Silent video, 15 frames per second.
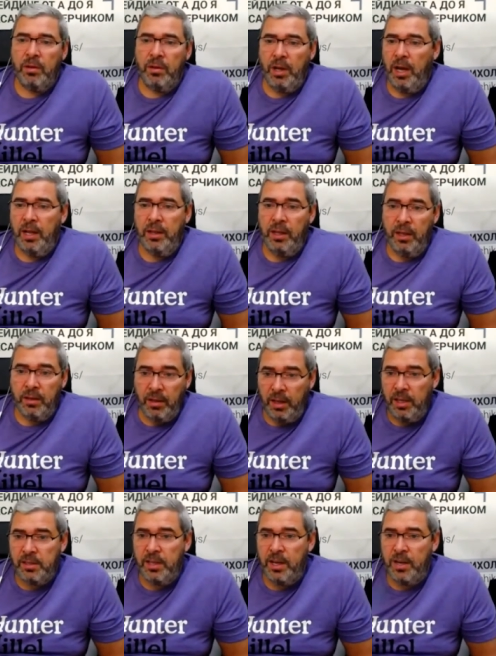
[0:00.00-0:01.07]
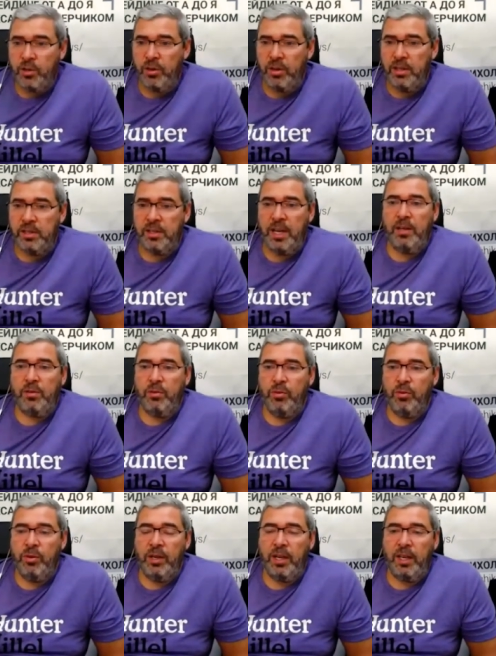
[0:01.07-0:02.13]
Да, не, так я знаю, что есть сайт,
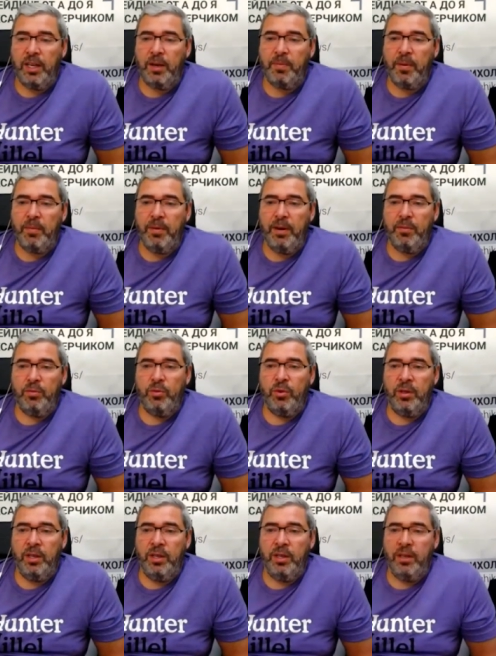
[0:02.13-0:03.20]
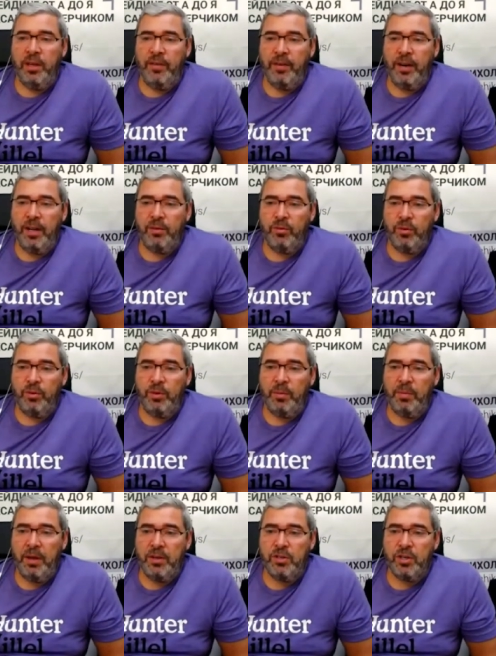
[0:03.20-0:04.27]
но никаких проблем, но они говорят, вот
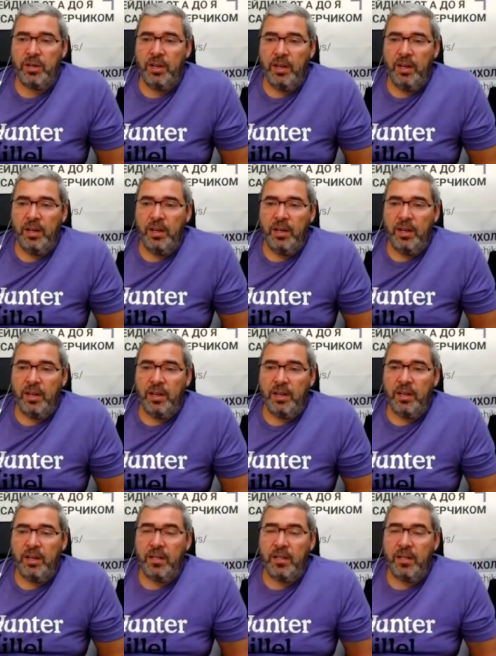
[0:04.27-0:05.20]
опять же, э,